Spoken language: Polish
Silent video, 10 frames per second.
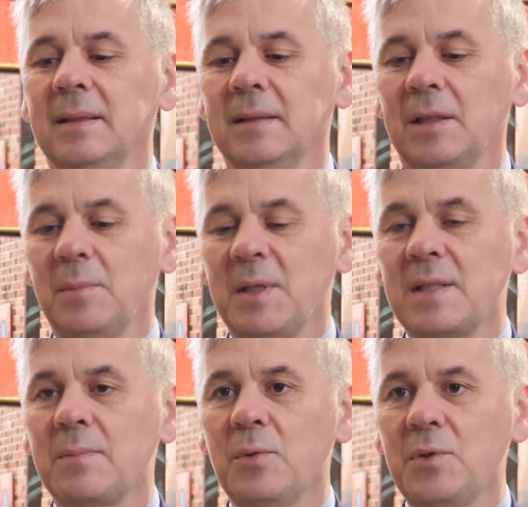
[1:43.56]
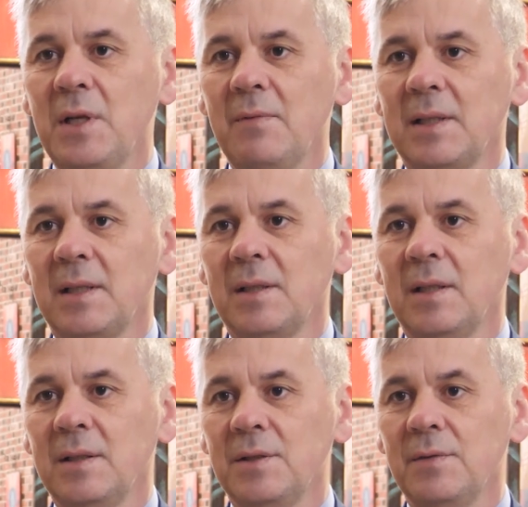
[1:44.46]
Natomiast później, w latach
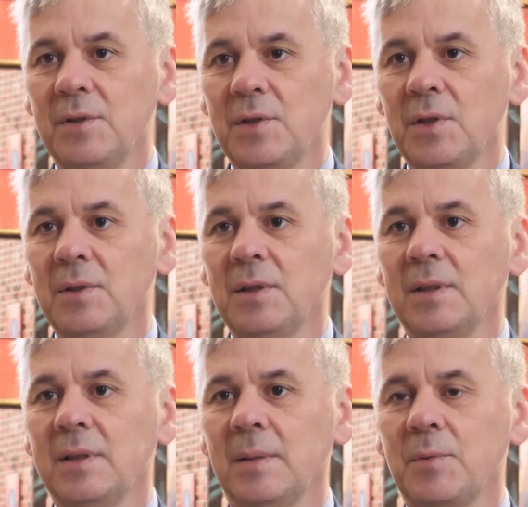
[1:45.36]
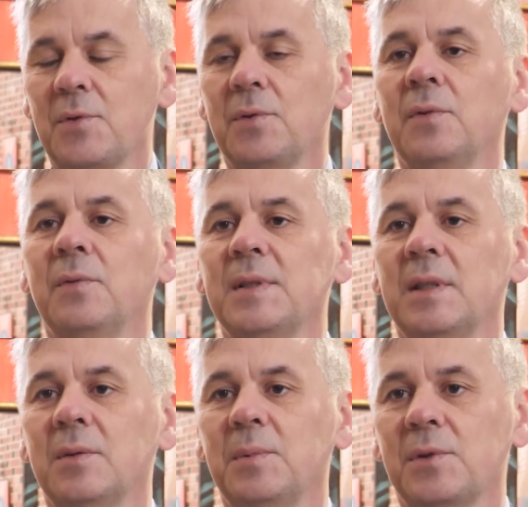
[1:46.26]
90., na początku
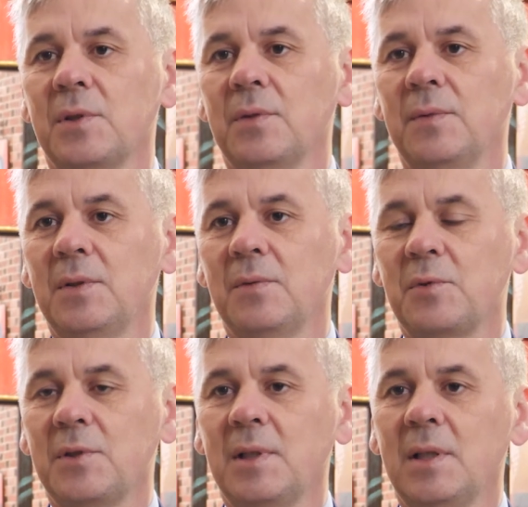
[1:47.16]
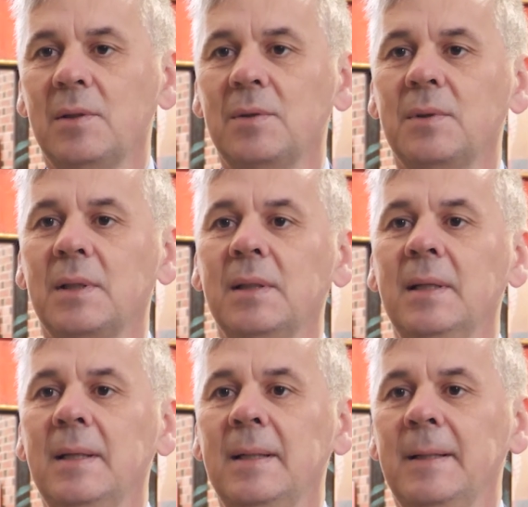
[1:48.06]
XXI wieku, przyjechała tutaj
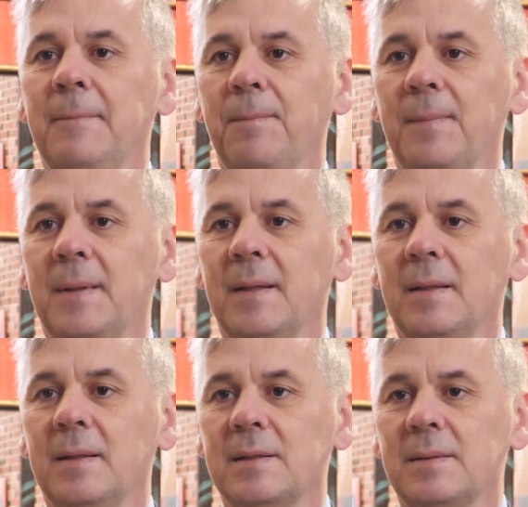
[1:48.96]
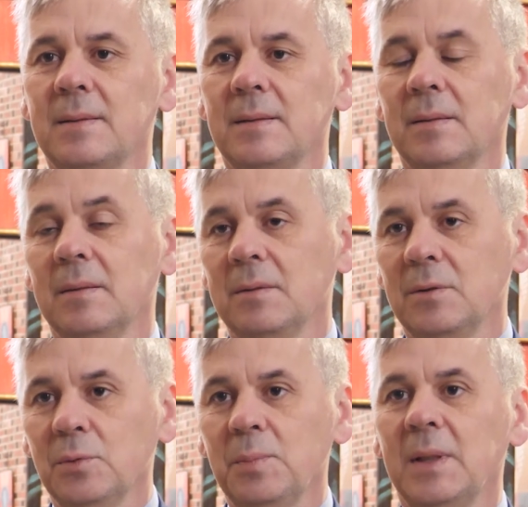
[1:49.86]
mm,
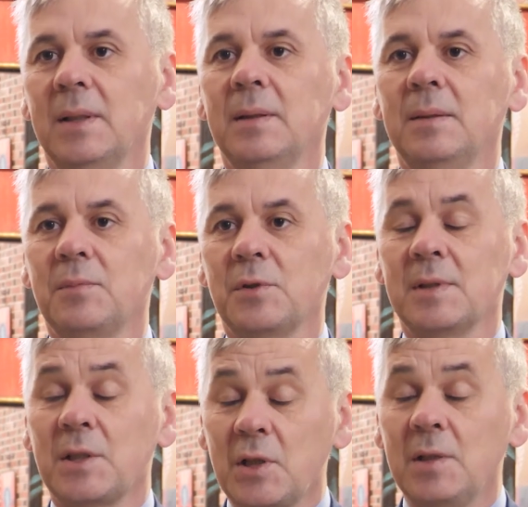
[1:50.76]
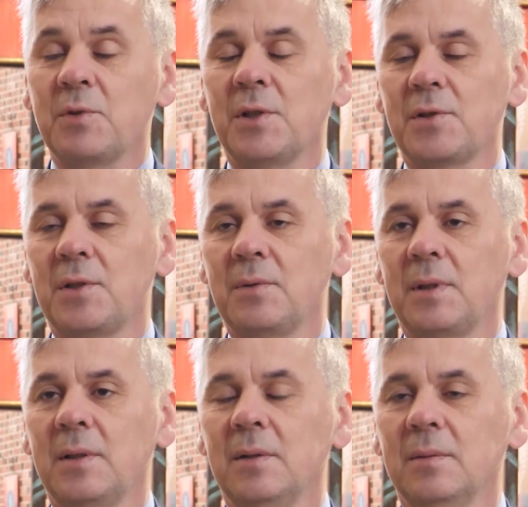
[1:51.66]
grupa, zaczęli przyjeżdżać
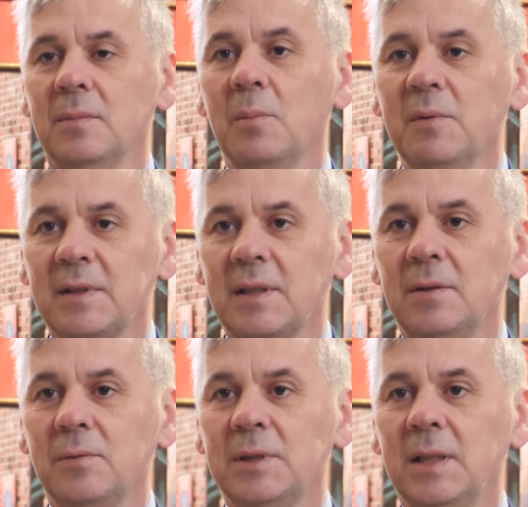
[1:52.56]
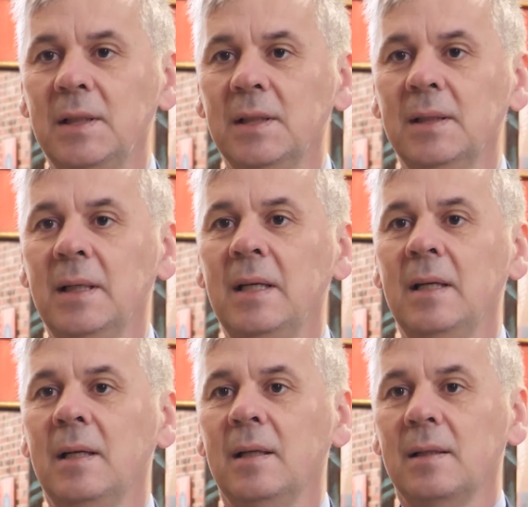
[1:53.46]
tutaj obywatele Ukrainy
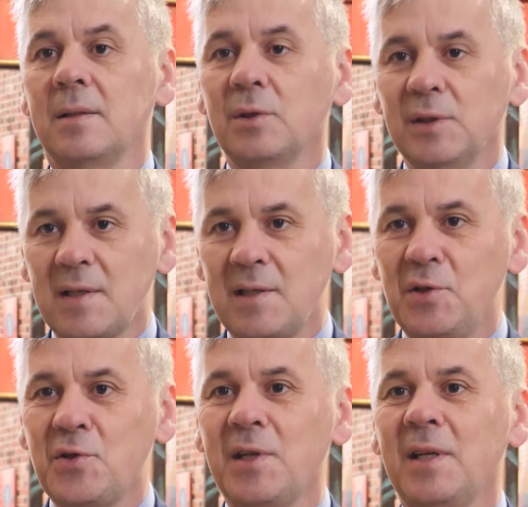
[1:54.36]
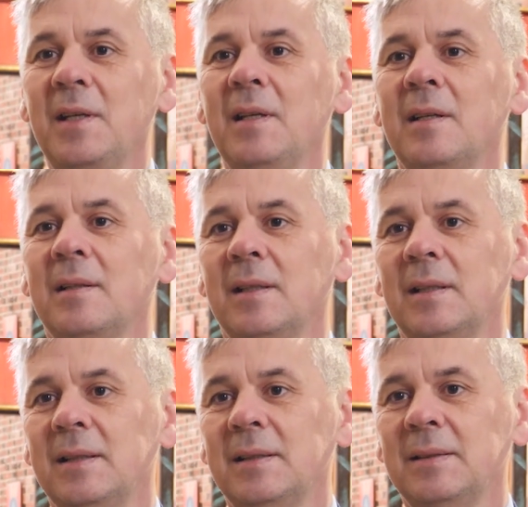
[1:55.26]
coraz liczniej,
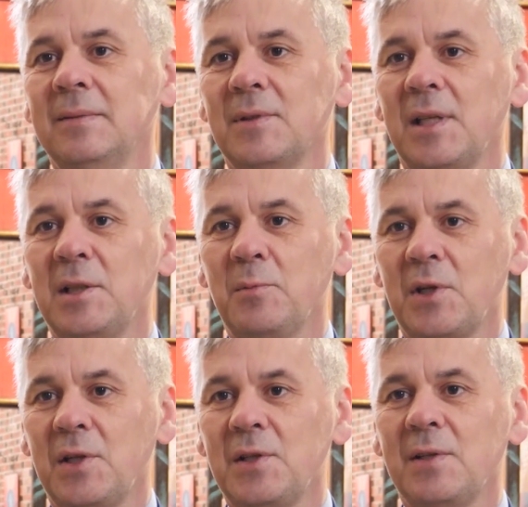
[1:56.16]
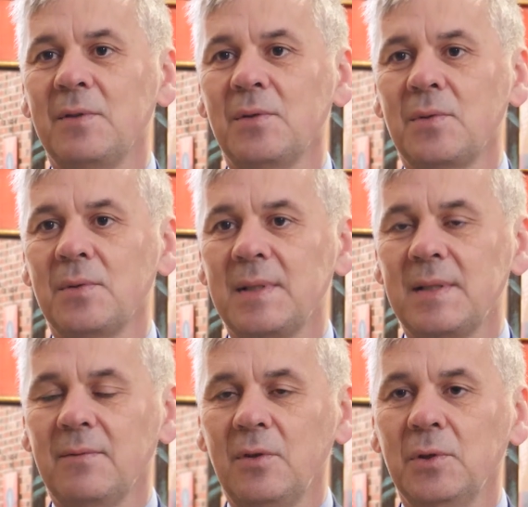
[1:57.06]
a w ostatnim czasie w związku z
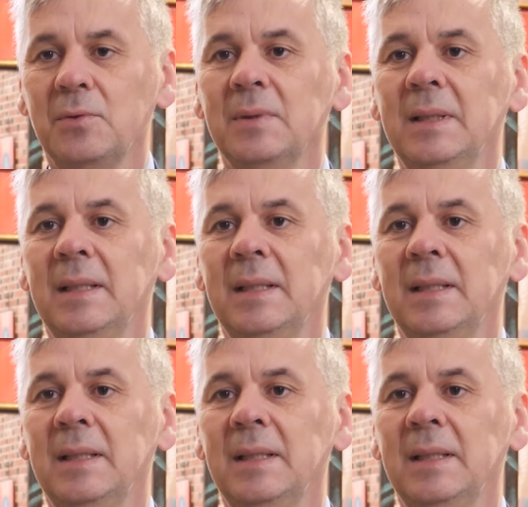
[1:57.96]
wojną